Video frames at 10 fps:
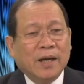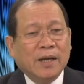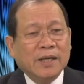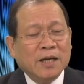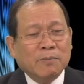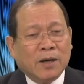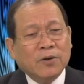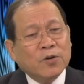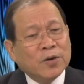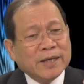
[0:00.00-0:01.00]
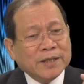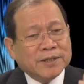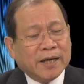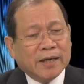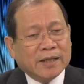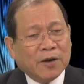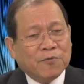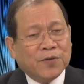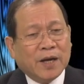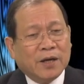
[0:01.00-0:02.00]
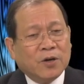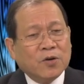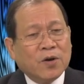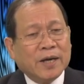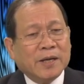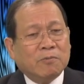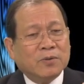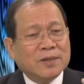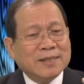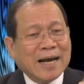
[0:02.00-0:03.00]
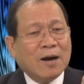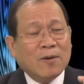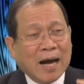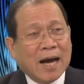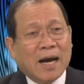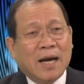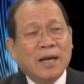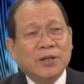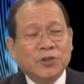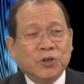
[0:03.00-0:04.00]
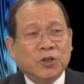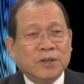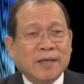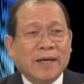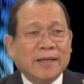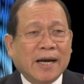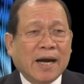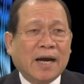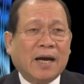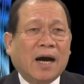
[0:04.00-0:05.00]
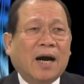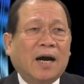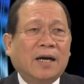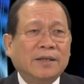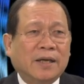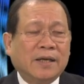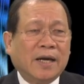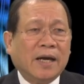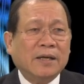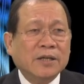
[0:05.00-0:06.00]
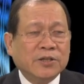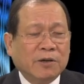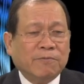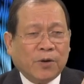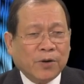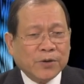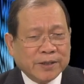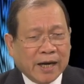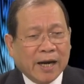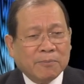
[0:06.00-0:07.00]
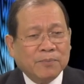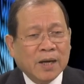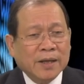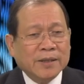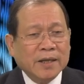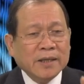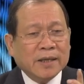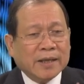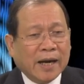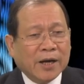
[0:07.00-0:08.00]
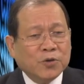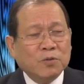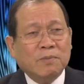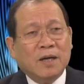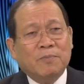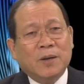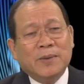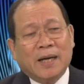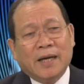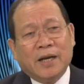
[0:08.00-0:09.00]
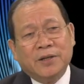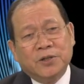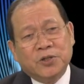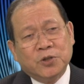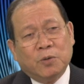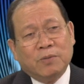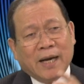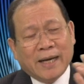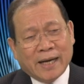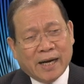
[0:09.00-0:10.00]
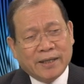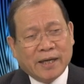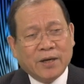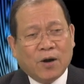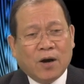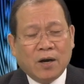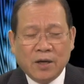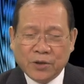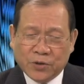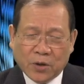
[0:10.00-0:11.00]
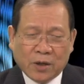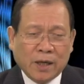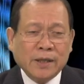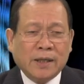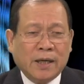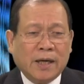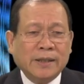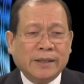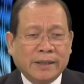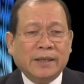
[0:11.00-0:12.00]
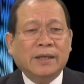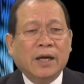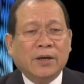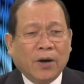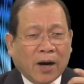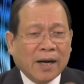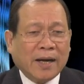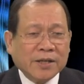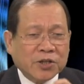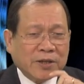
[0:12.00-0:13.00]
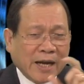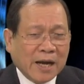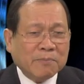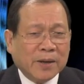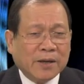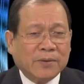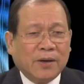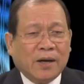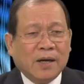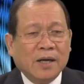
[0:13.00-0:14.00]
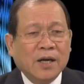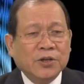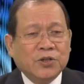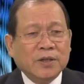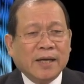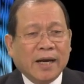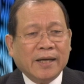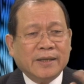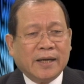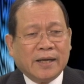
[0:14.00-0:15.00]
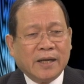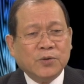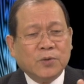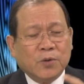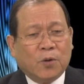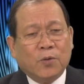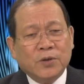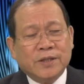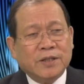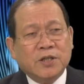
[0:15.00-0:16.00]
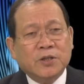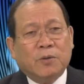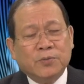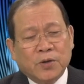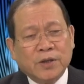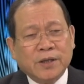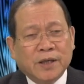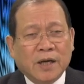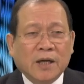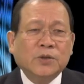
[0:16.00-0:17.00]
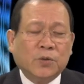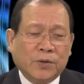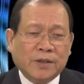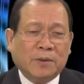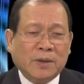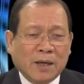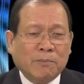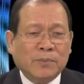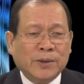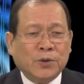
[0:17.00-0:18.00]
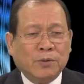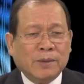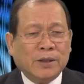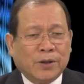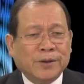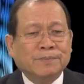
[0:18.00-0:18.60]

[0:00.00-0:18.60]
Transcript: nhưng mà nó có giá trị tại vì nó có cái dòng 6A thường xảy ra ở những cái sưng phổi của trẻ em. Chính vì vậy cái thuốc mới Prevna này được sử dụng ngay cả trẻ con cho đến người lớn nữa. Đó là cái sự khác biệt của nó. Trước đây thì cái thuốc cũ nó chỉ sử dụng cho những người lớn tuổi trên 50 tuổi mà thôi.